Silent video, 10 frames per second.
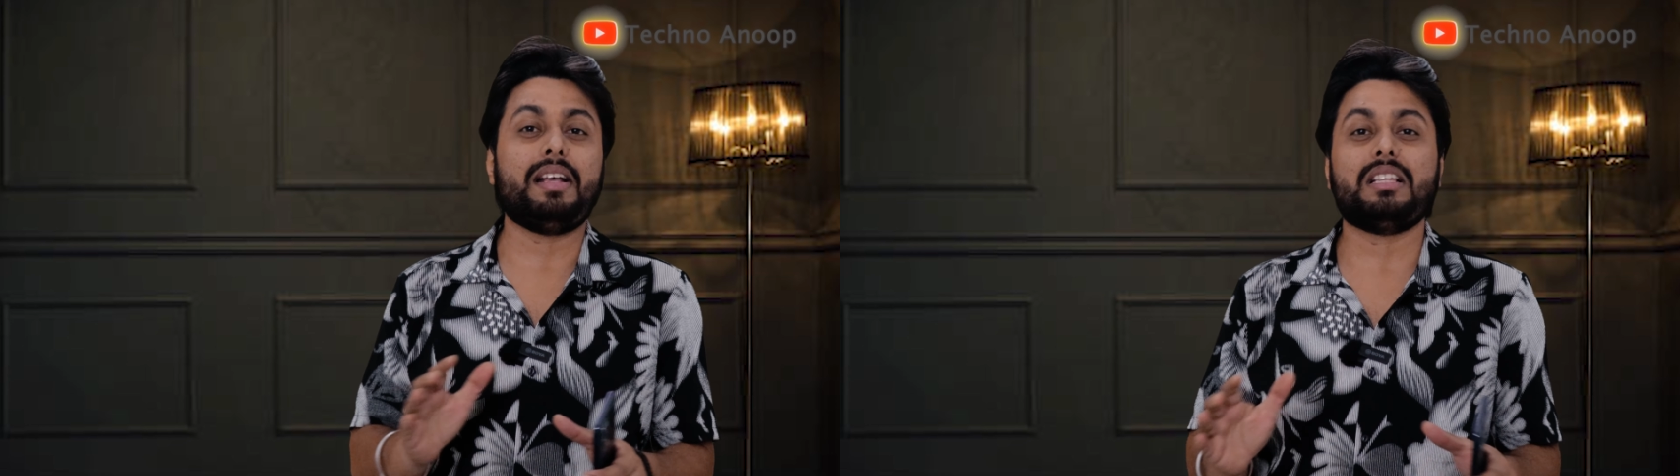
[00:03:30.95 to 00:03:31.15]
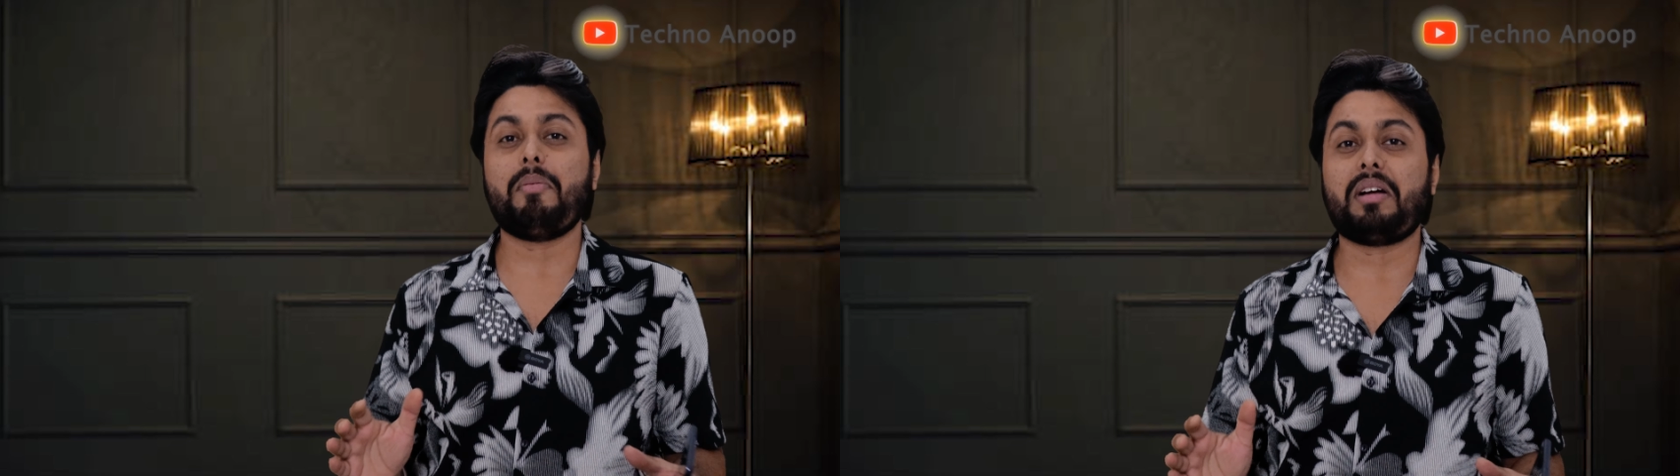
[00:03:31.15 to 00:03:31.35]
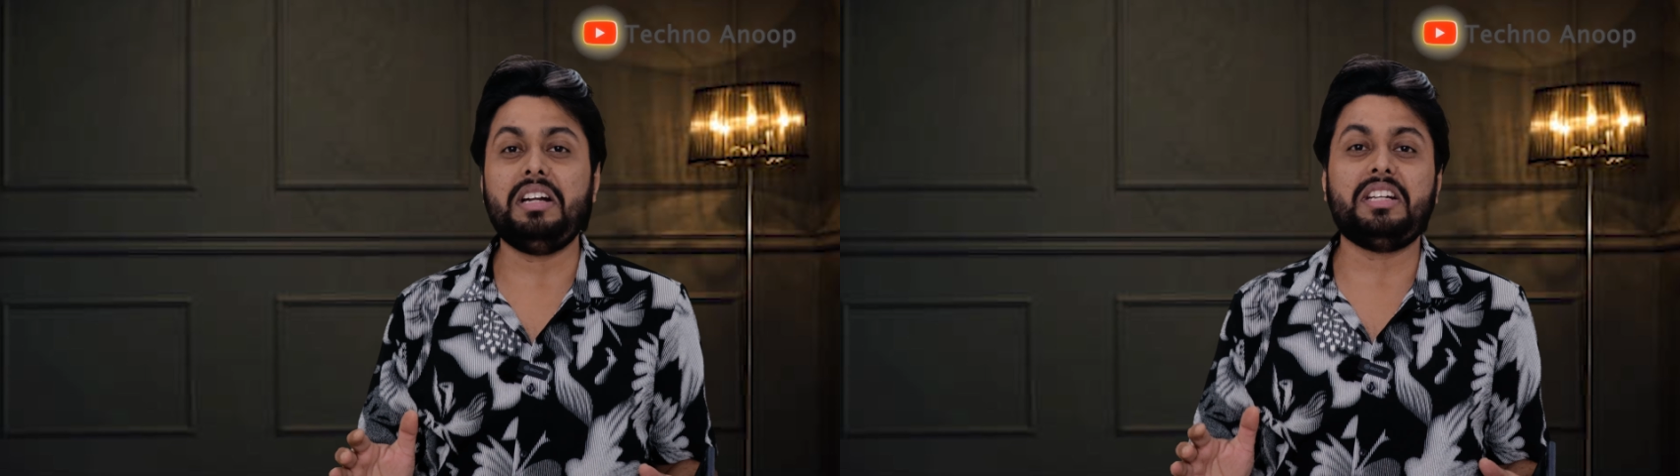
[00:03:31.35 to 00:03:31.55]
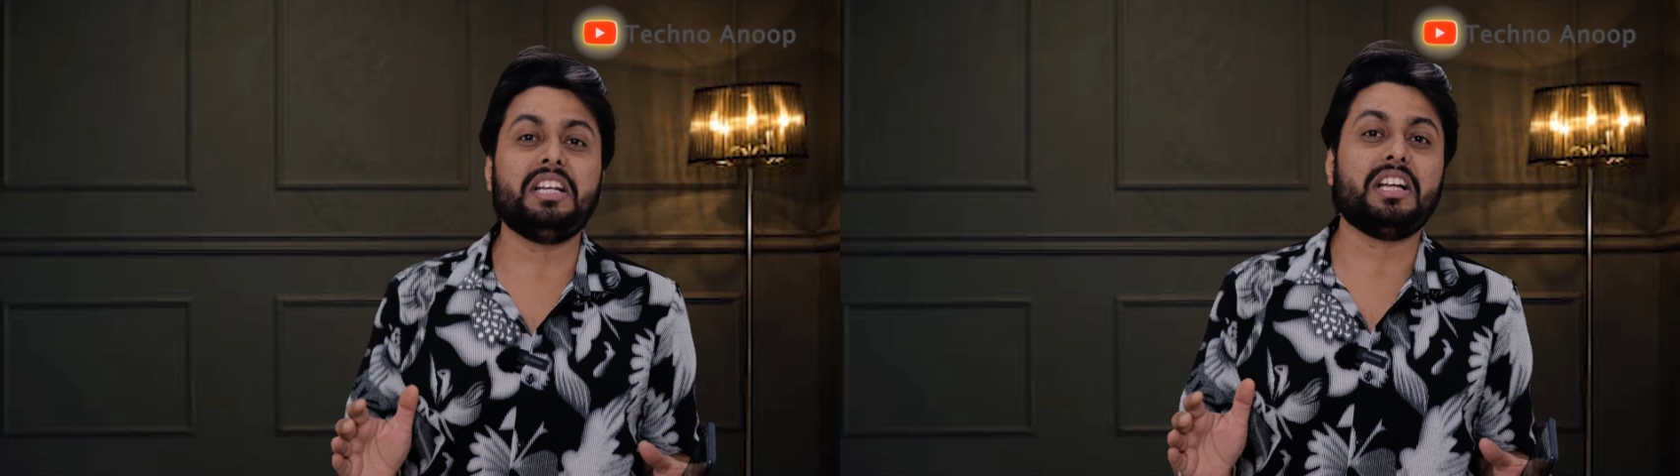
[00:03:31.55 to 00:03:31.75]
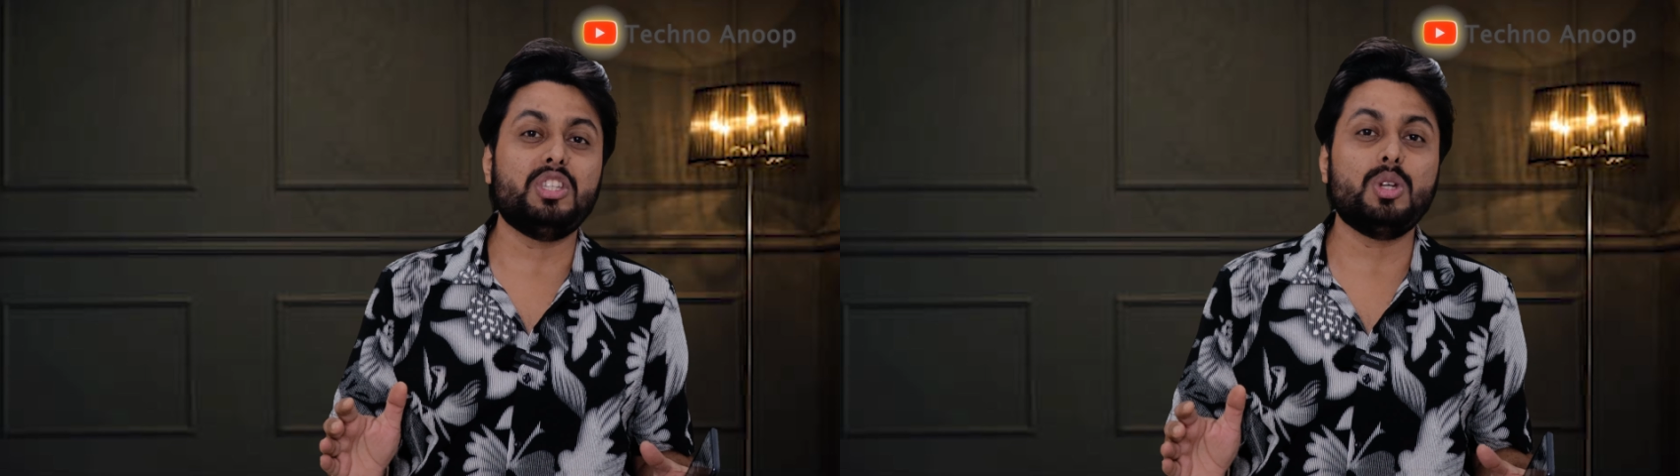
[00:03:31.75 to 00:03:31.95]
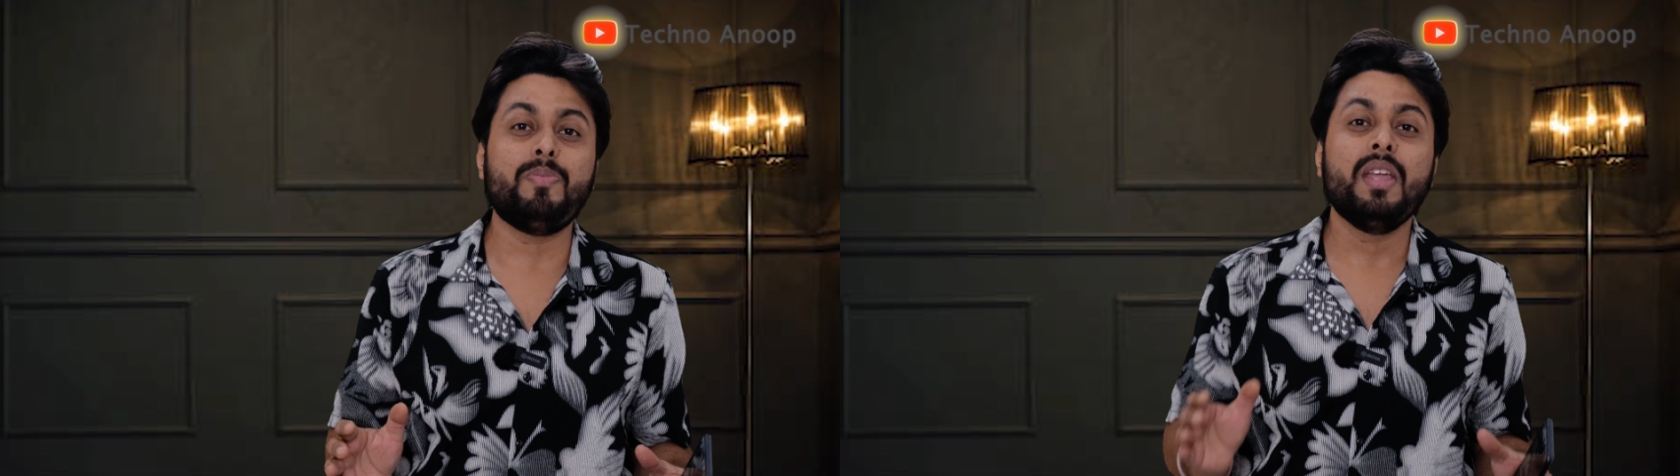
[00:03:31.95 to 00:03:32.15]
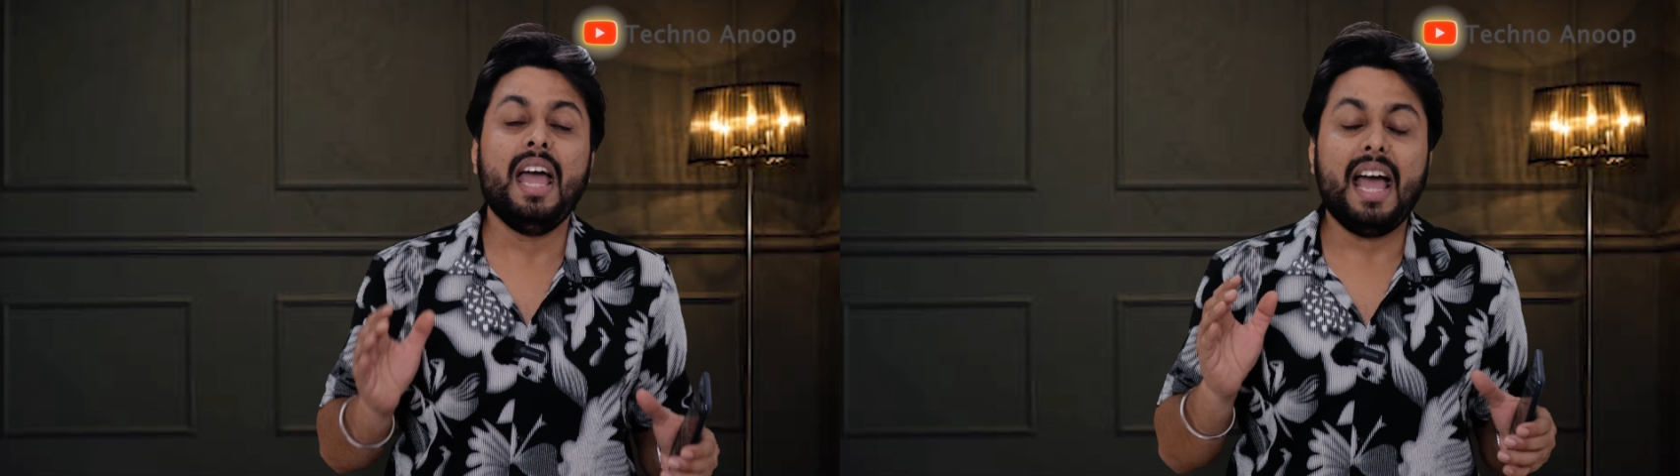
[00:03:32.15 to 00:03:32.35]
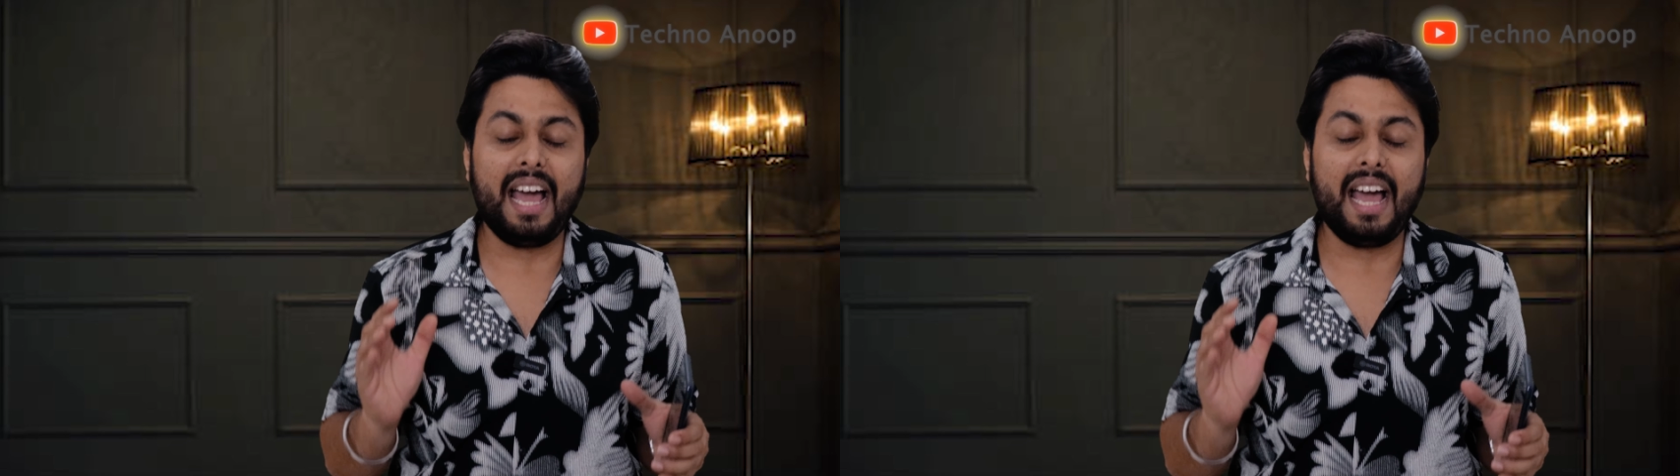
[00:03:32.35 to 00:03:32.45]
कि भाई साहब कंटेंट कंज्यूम